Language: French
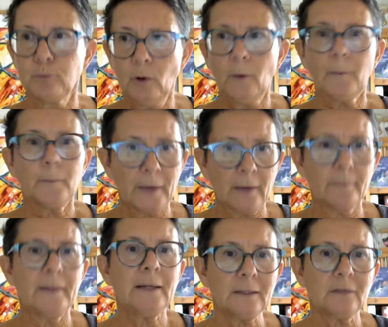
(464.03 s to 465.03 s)
pour
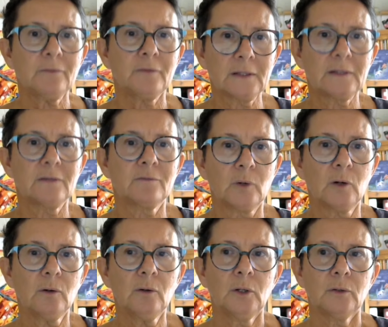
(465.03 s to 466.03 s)
permettre
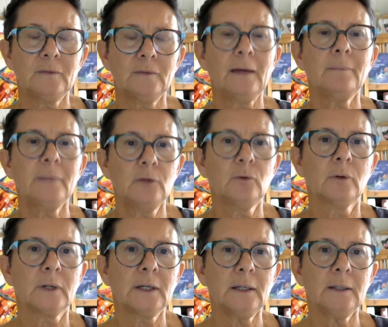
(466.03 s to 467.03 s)
effectivement
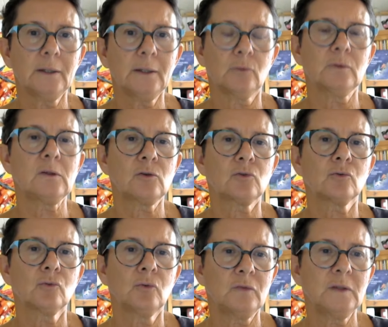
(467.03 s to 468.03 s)
d'améliorer les
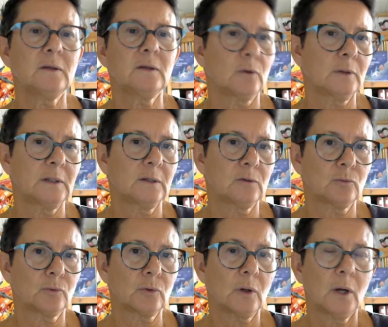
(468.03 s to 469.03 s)
conditions de vie des uns et des
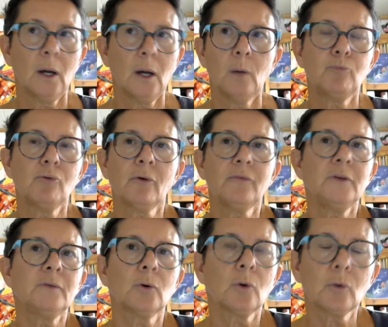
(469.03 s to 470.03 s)
autres. Pour
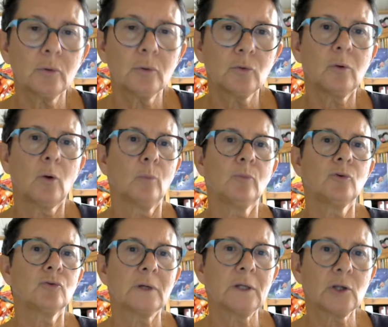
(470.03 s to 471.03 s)
vivre heureux, de quoi ont
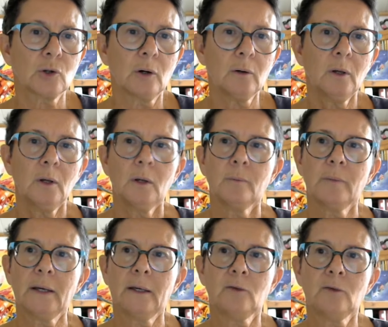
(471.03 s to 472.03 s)
besoin les gens
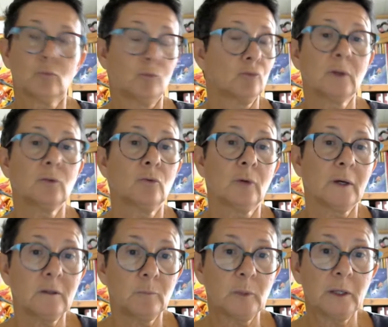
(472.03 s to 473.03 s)
ben, Ils ont besoin de
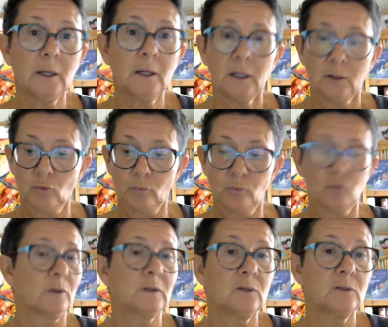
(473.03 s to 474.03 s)
respect, ils ont
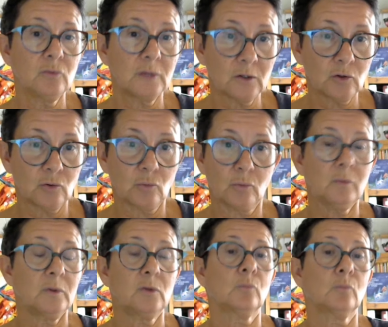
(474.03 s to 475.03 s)
besoin
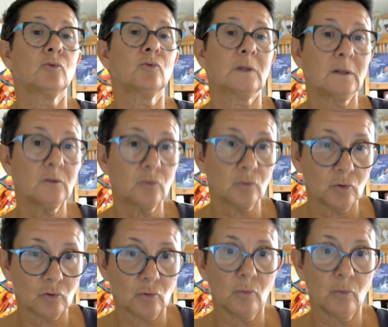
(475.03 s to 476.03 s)
d'éducation, ils ont besoin
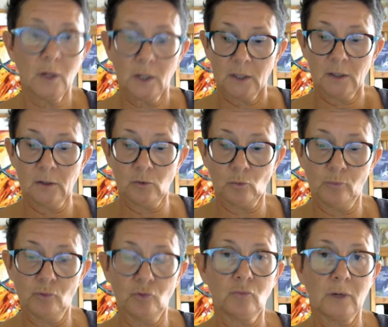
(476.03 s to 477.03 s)
d'instruction, ils ont
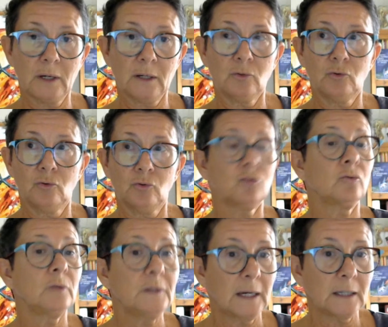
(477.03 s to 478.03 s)
besoin de
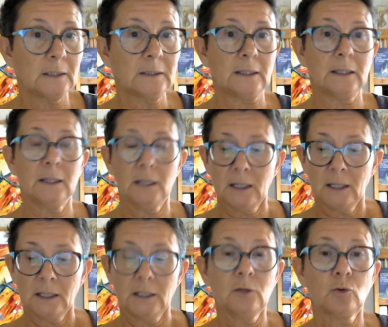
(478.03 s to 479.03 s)
solidarité,
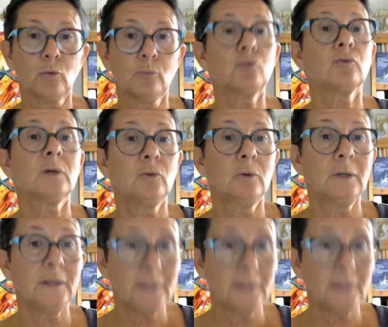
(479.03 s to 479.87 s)
ils ont besoin de